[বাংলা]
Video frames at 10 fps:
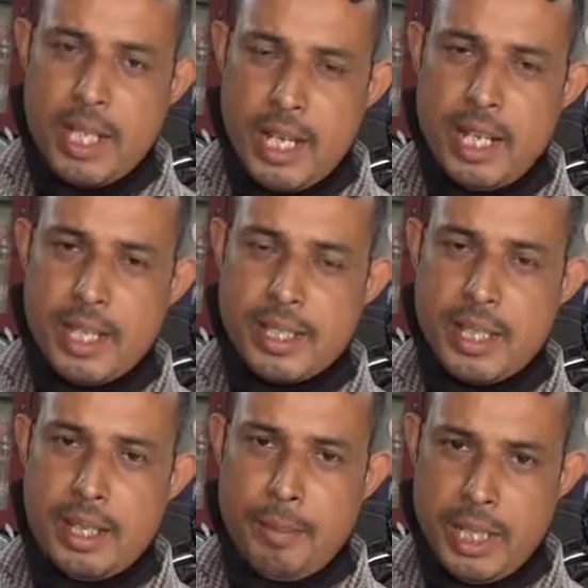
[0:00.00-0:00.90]
জানি
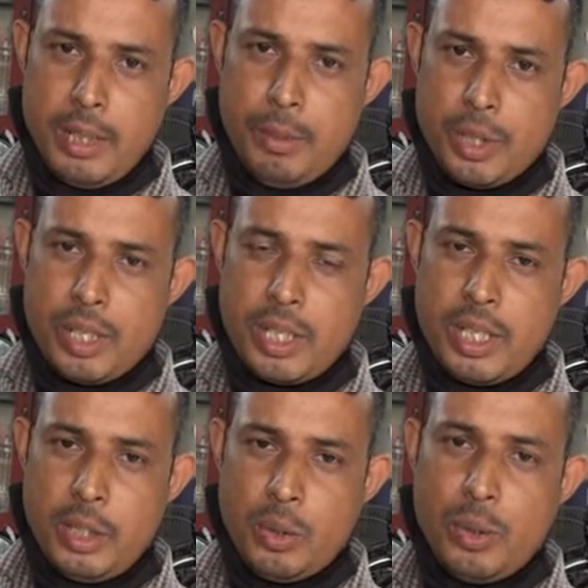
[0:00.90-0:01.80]
আজকে মে দিবস
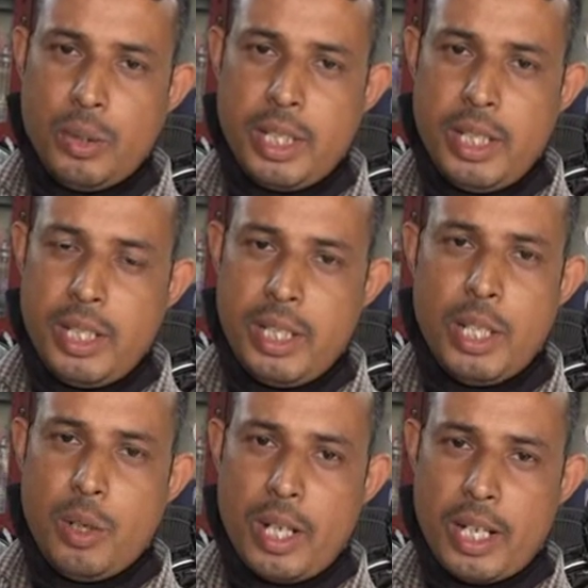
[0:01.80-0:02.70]
কিন্তু কি
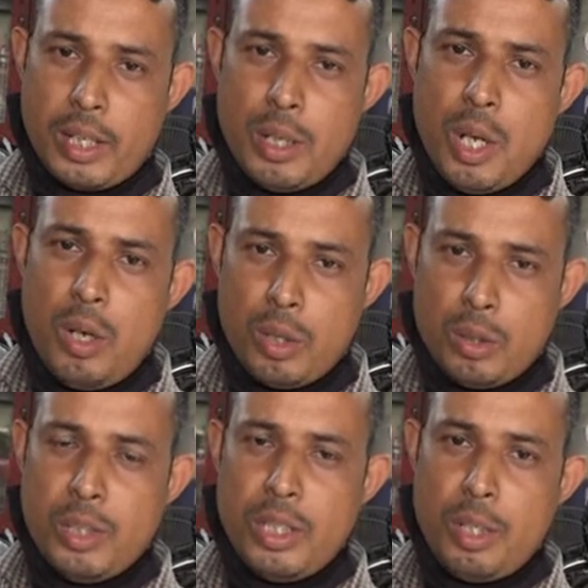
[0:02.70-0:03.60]
করার
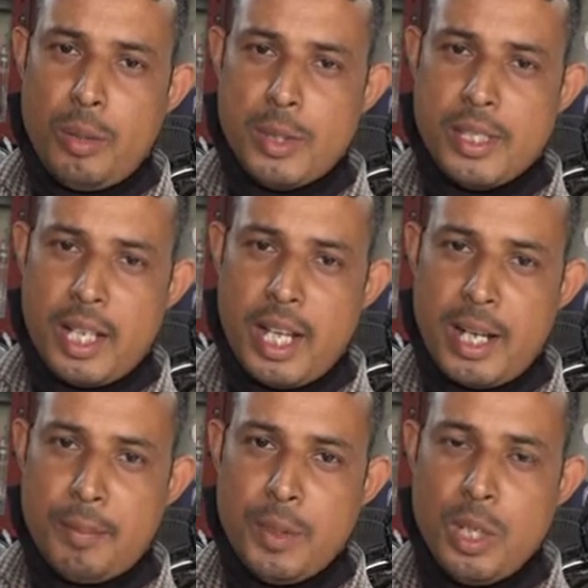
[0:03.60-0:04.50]
অর্থনীতির অবস্থা
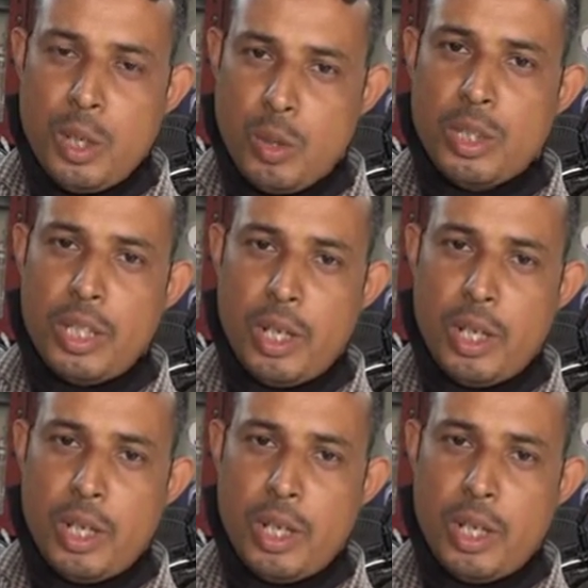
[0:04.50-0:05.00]
খারাপ করতে